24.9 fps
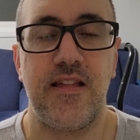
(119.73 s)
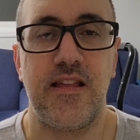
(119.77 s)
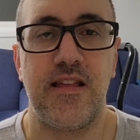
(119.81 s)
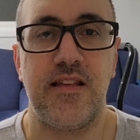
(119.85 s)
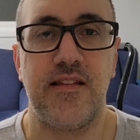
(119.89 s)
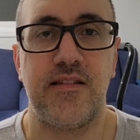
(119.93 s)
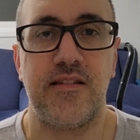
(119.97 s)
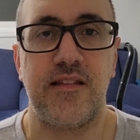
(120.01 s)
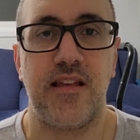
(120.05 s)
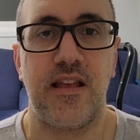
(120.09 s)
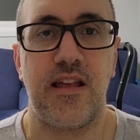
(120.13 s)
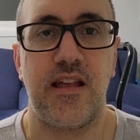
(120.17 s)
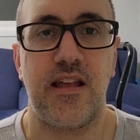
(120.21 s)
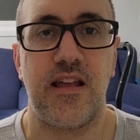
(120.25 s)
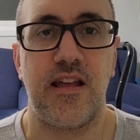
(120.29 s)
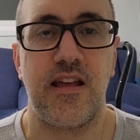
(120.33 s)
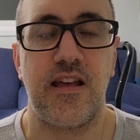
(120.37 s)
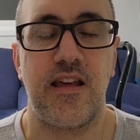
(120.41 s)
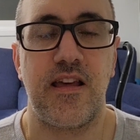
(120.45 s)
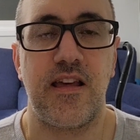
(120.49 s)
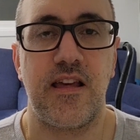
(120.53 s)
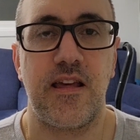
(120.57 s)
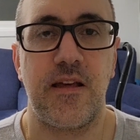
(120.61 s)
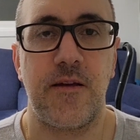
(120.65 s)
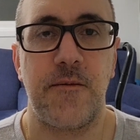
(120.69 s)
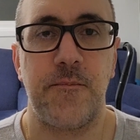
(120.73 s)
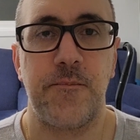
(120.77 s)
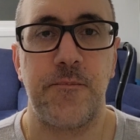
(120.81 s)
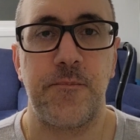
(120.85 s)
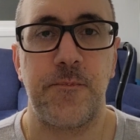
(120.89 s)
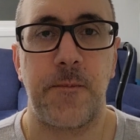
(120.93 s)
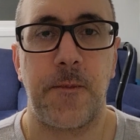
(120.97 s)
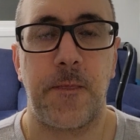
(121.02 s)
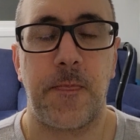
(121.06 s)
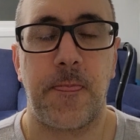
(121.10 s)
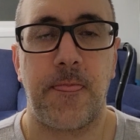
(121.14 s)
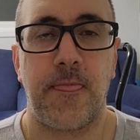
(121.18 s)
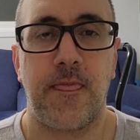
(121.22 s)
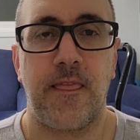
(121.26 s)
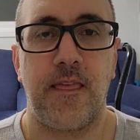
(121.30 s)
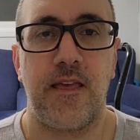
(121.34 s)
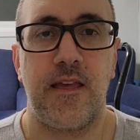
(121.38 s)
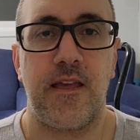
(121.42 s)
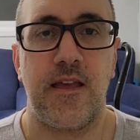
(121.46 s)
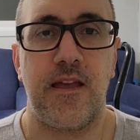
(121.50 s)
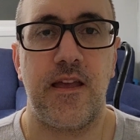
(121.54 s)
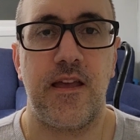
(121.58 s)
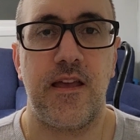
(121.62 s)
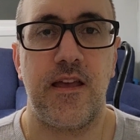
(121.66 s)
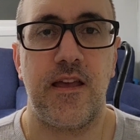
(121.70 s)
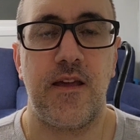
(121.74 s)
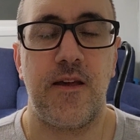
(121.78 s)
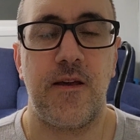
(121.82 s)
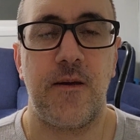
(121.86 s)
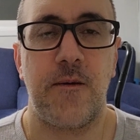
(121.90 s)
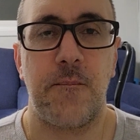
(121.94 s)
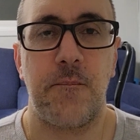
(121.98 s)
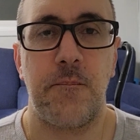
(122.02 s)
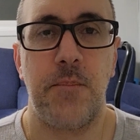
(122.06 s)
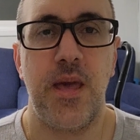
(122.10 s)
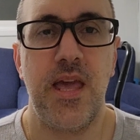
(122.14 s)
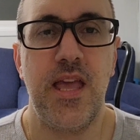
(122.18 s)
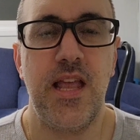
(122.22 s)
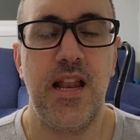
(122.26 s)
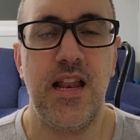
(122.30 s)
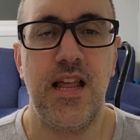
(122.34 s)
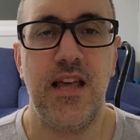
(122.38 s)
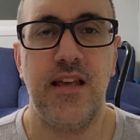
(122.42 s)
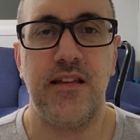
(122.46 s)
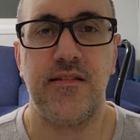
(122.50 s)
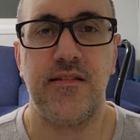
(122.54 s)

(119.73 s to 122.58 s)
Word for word: dice, Vela eh,